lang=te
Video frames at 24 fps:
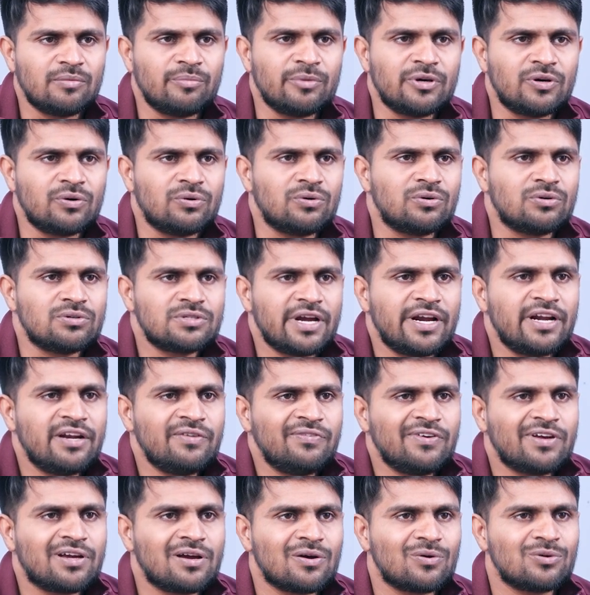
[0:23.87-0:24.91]
మీరు
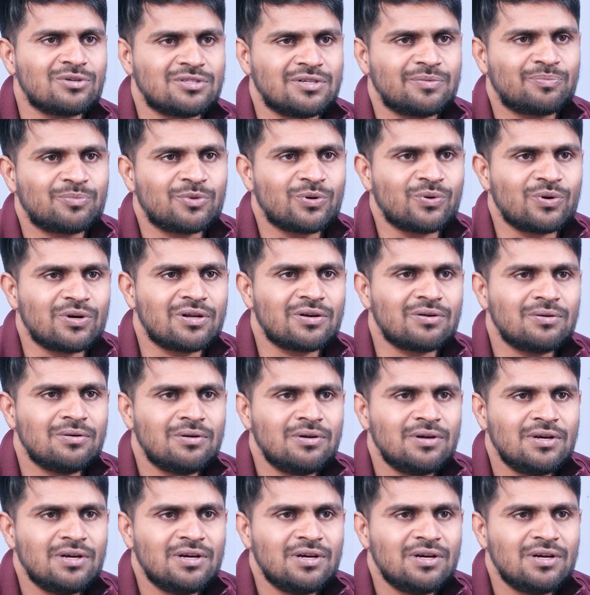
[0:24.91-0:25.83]
సైంటిఫిక్గా కూడా చెప్తూ ఉంటారు